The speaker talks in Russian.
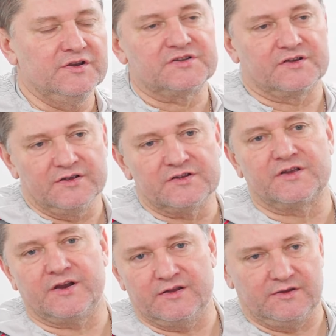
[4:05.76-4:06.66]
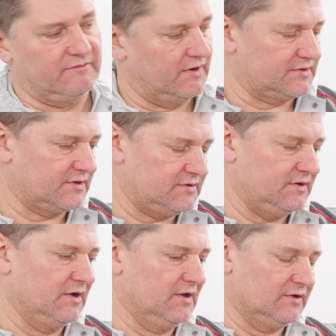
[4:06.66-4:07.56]
низкой и средней
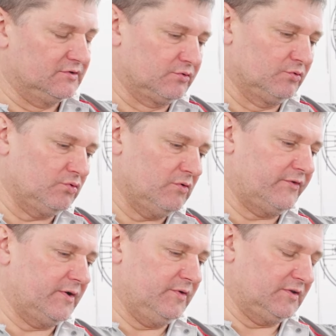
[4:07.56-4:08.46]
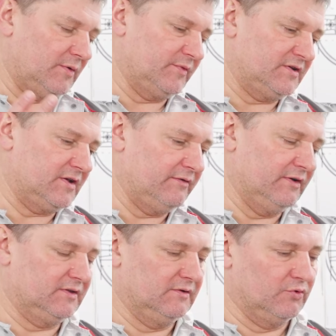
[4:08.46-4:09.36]
вязкости, с грунтовками, там на
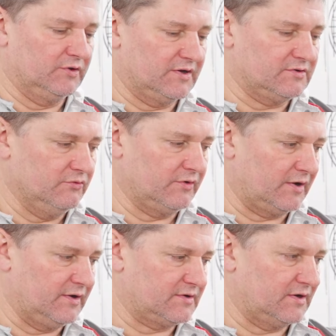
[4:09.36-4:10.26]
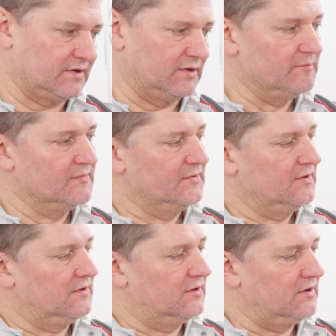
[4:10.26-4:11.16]
сольвентной водной основе, как я сказал,
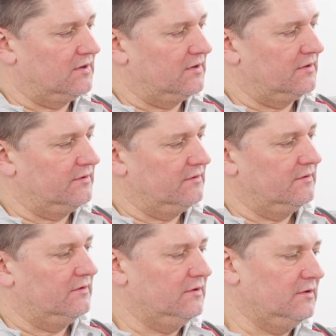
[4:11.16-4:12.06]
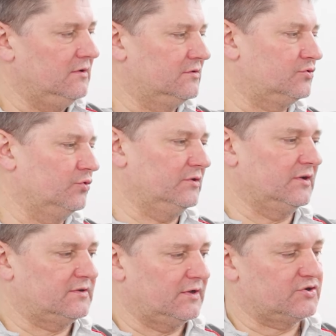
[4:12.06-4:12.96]
э, и стоит
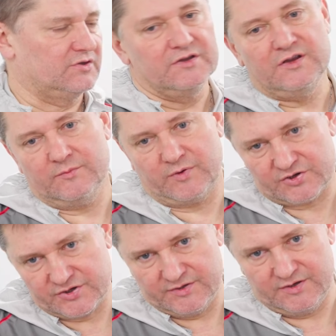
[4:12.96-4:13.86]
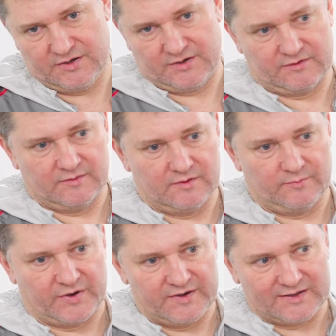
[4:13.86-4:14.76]
достаточно небольших денег. Э,
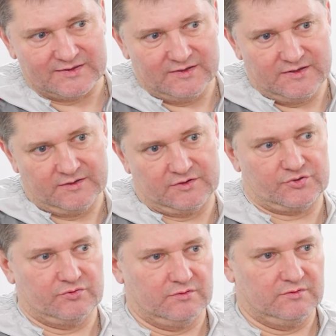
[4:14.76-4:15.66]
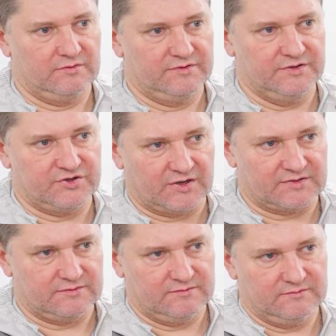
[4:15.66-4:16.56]
понятное дело, что сейчас